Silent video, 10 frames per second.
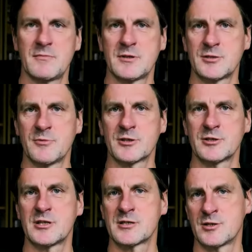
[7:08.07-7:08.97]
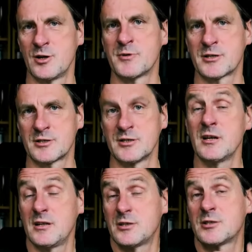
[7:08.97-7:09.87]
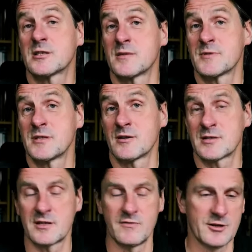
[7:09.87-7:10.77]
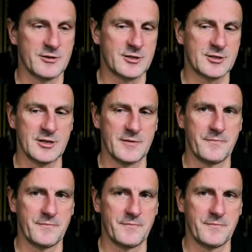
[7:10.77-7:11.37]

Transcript: czy moje życie jest dobre, czy nie, i czy jestem z niego zadowolony, czy nie.